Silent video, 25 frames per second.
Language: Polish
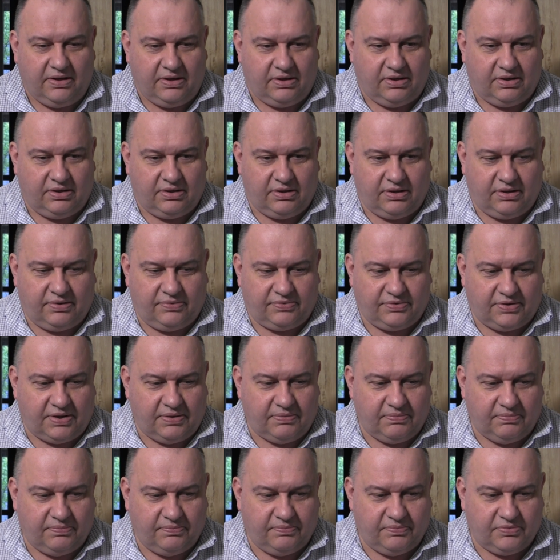y, w
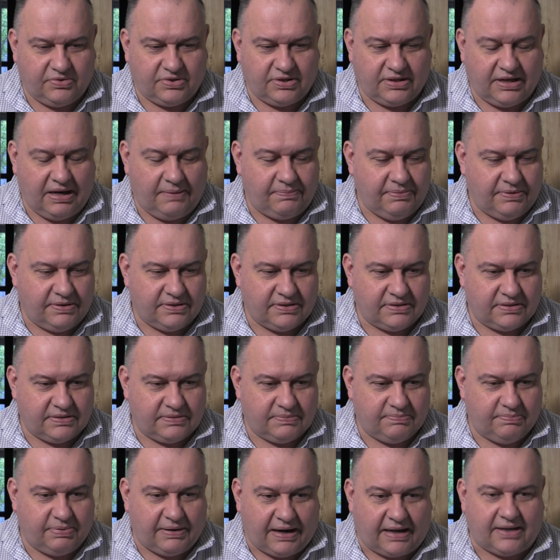tym sklepie
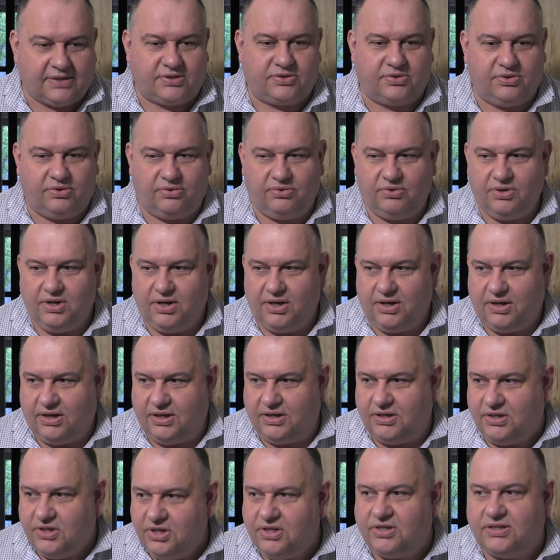z prasą
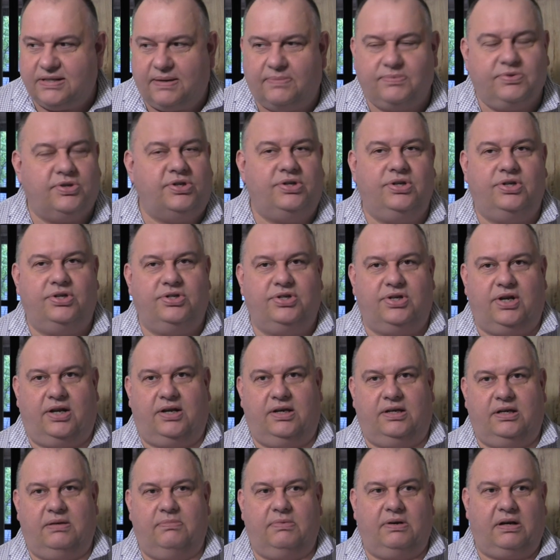i nic tam się nie
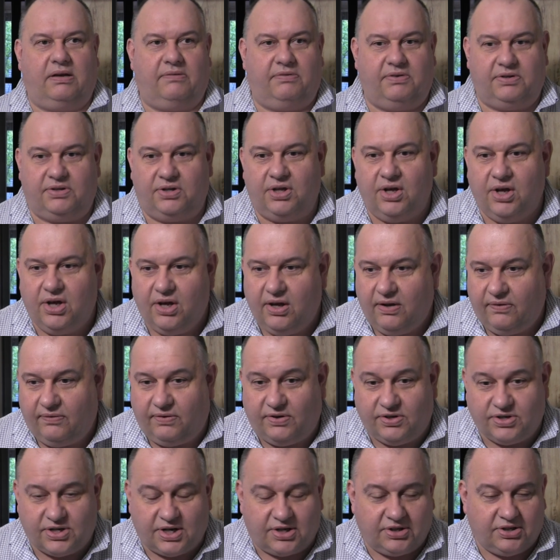dzieje. Nie ma nawet
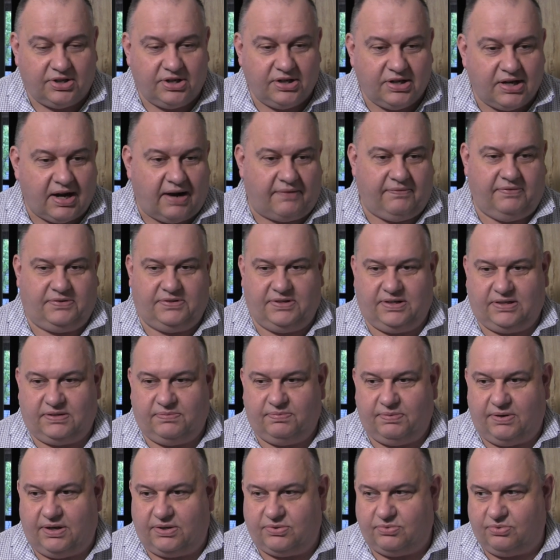filiżanki kawy z
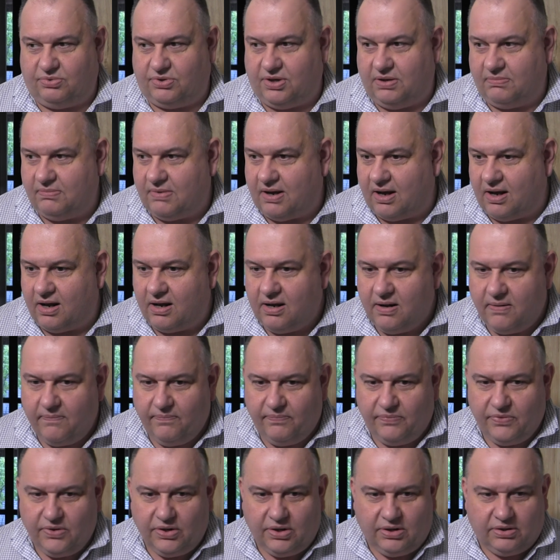ekspresu, nie ma
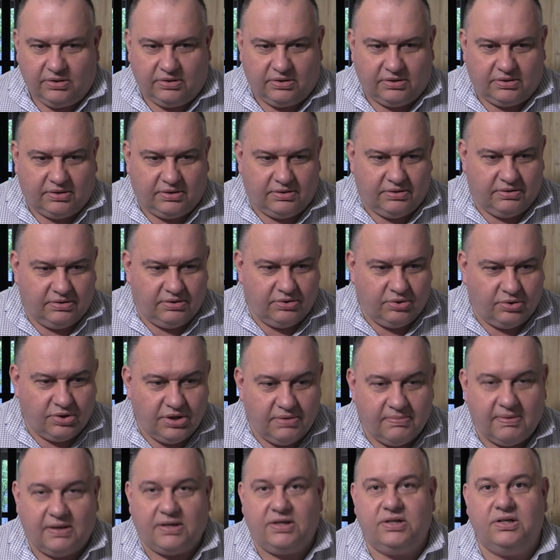no
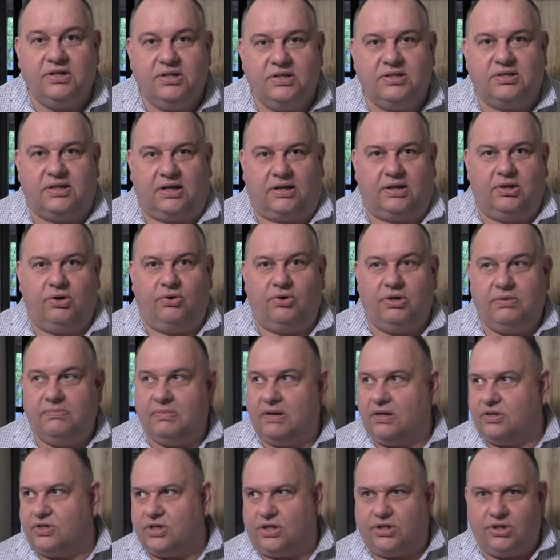nie ma nic takiego, nie
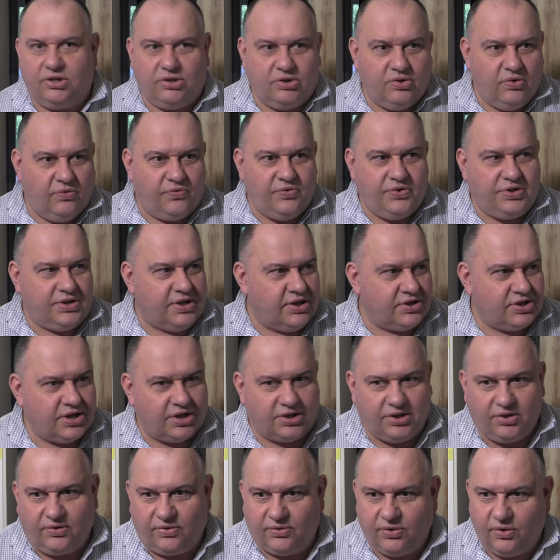ma żadnych nowinek,
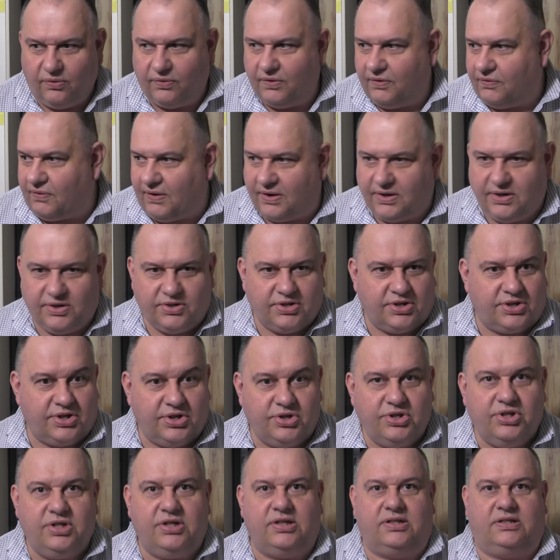żadnych nowych, fajnych rzeczy,
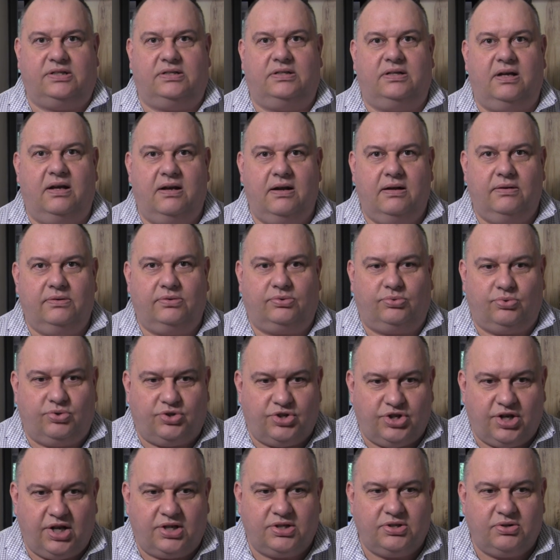nic. Po
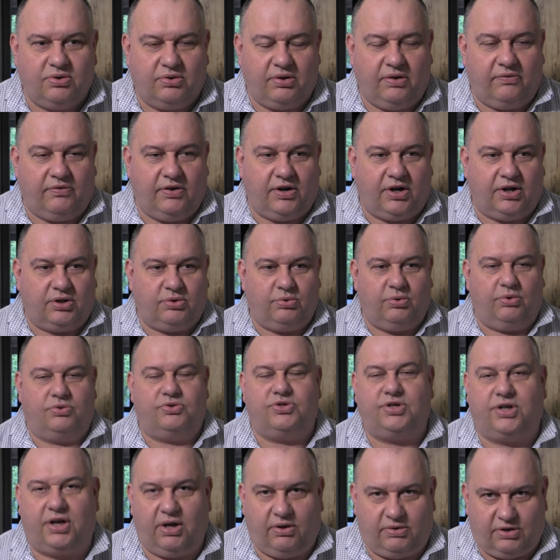siedzą i wegetują
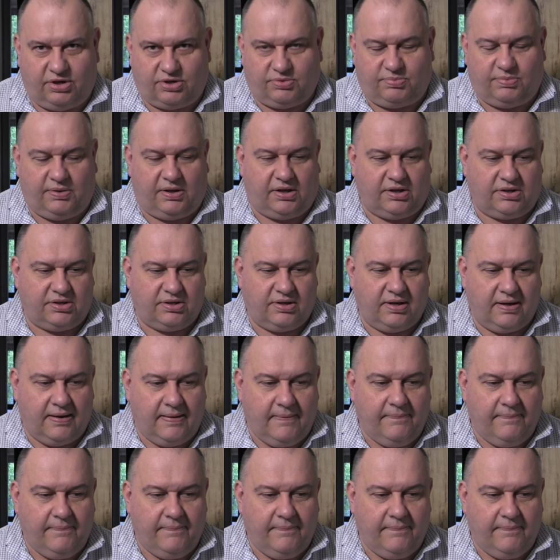czekają na śmierć.